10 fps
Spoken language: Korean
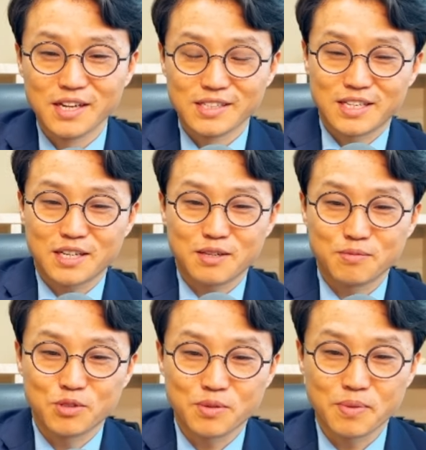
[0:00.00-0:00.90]
생각하면
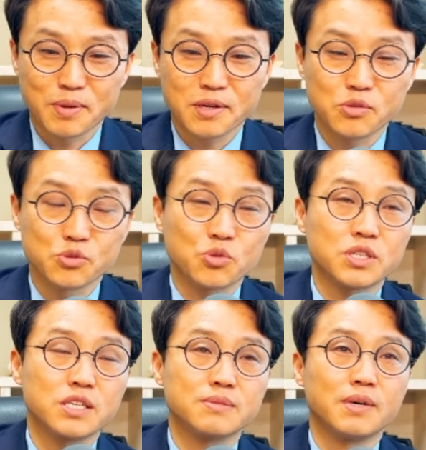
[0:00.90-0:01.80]
물론 편하고 좋긴
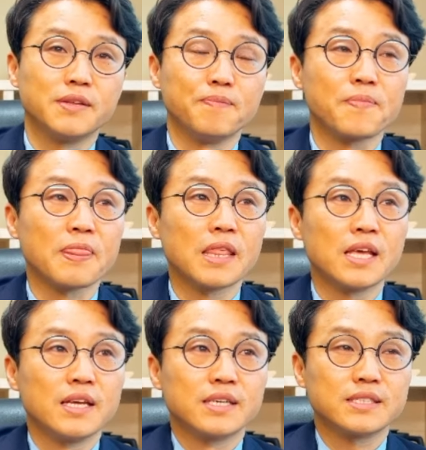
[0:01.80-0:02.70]
하지만,
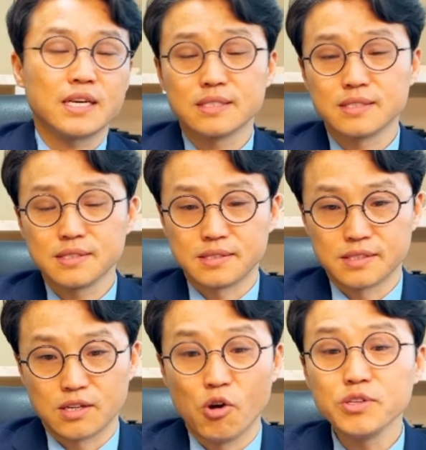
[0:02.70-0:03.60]
사실은
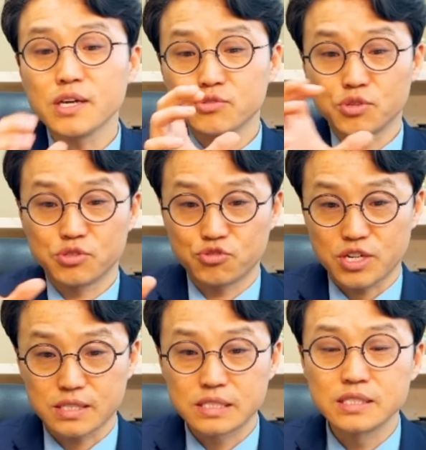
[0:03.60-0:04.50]
언약 속에서 쫙
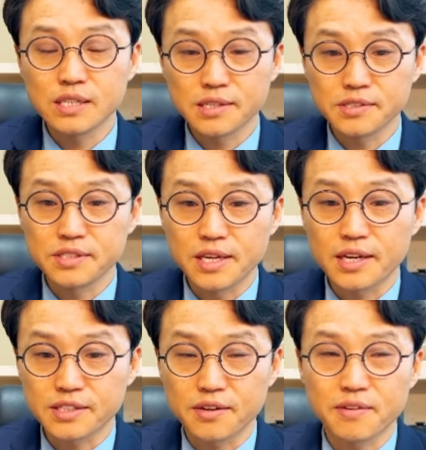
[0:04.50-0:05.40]
진행되는
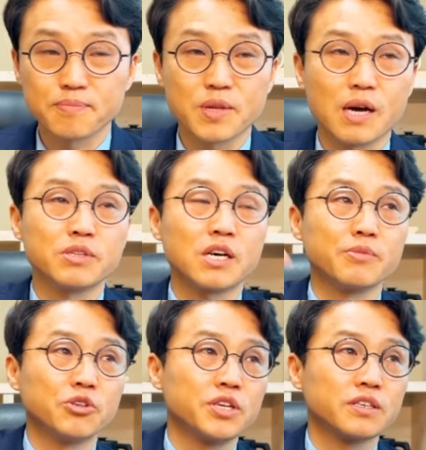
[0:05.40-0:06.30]
이야기예요.
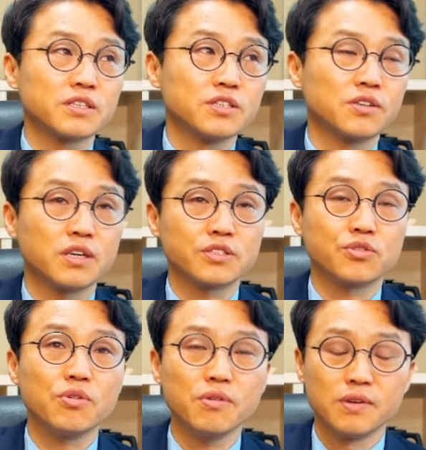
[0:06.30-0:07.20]
아브라함의 언약을
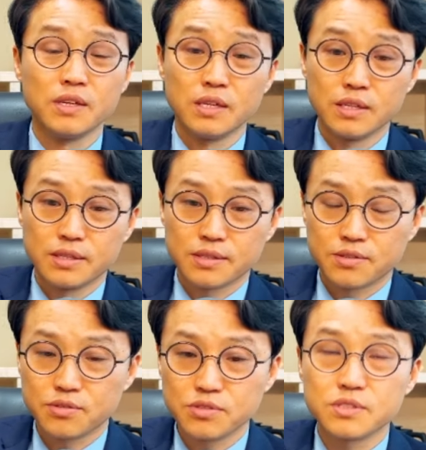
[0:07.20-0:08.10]
기억하시고,
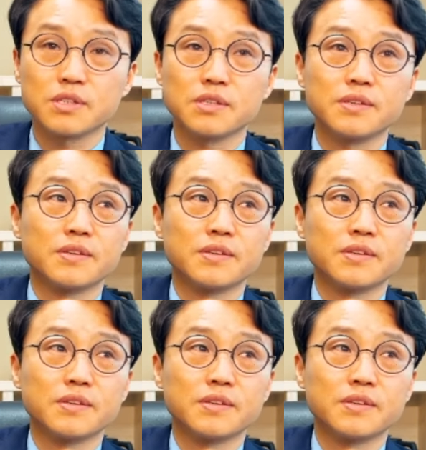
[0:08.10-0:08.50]
그리고 이제